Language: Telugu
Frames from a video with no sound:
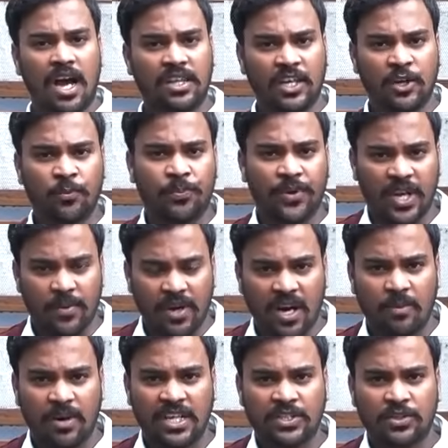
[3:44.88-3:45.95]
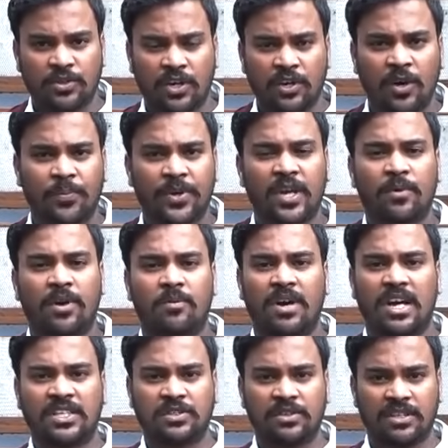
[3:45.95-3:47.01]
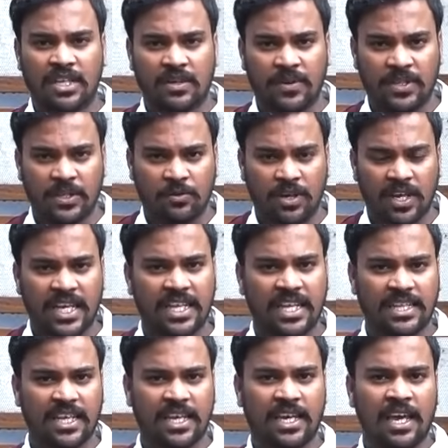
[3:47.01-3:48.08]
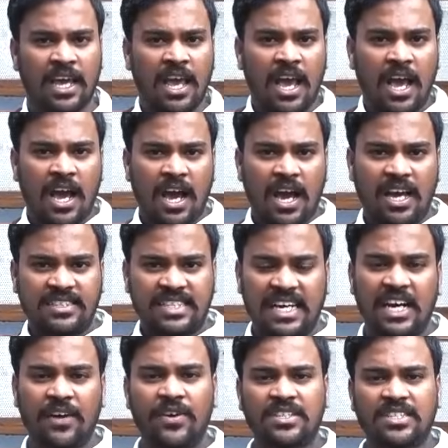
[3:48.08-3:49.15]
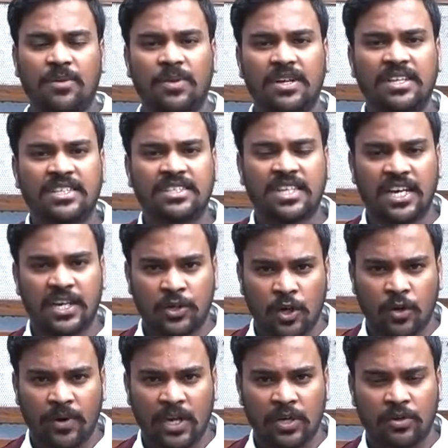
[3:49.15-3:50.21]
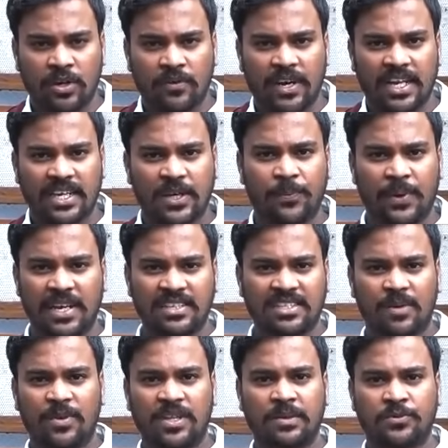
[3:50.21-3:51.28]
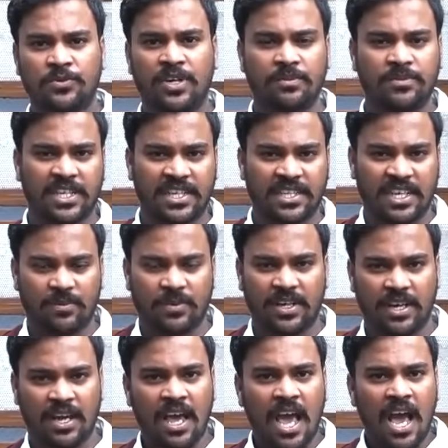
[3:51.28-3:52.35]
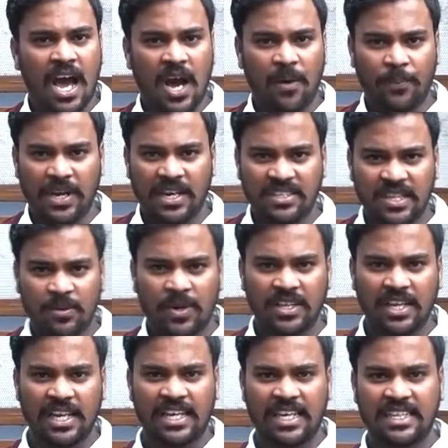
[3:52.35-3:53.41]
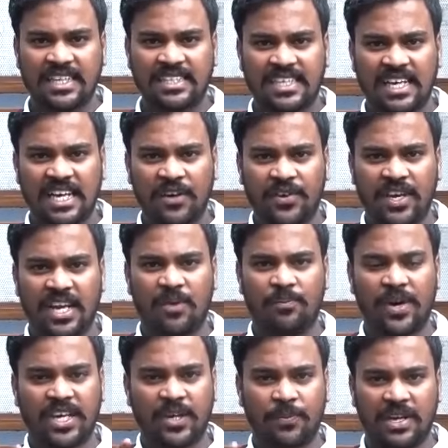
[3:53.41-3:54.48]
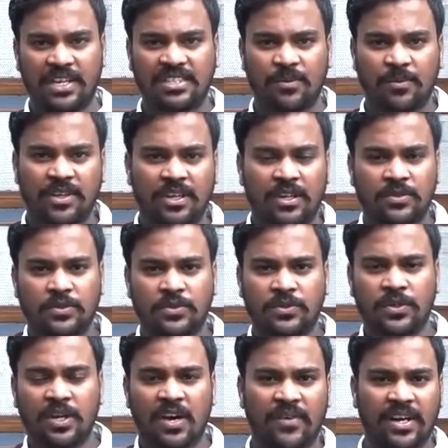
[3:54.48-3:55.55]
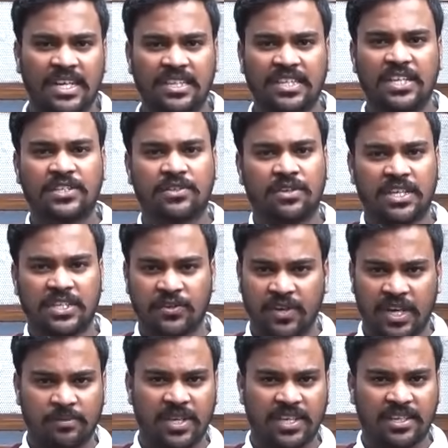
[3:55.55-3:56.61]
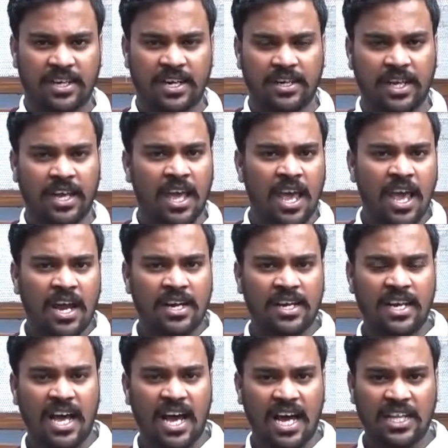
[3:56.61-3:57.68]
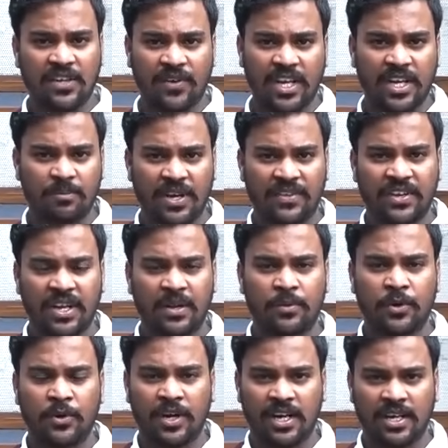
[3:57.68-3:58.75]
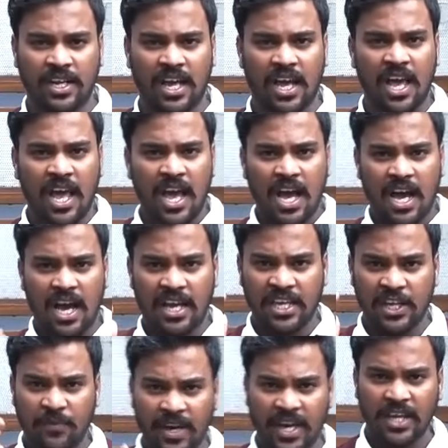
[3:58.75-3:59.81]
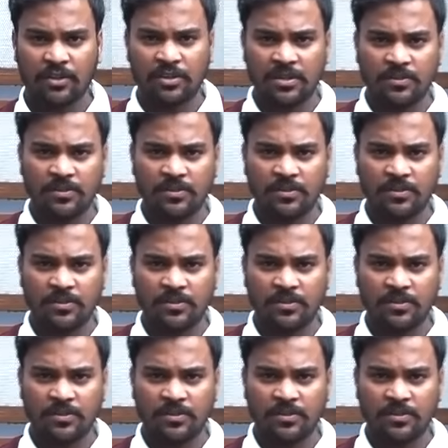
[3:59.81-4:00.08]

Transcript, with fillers: అతను ప్రేమగా మార్చుకున్నాడు ఆ ప్రేమగా మార్చుకున్న తర్వాత కూడా ఏదైతే సంఘవికి సంబంధించిన ఇంట్లో వాళ్ళు కూడా వాళ్ళకి పెళ్లి సంబంధం చూడడం జరిగిందనమాట ఆ పెళ్లి సంబంధాలు ఏదైతే సంఘవి అనే అమ్మాయికి పెళ్లి సంబంధాలు చూస్తున్నారో అవన్నీ తెలుసుకున్న శివ ఏం చేశాడంటే నిన్న ఆదివారం మధ్యాహ్నం రెండు గంటల ఆ ఇరవై ఐదు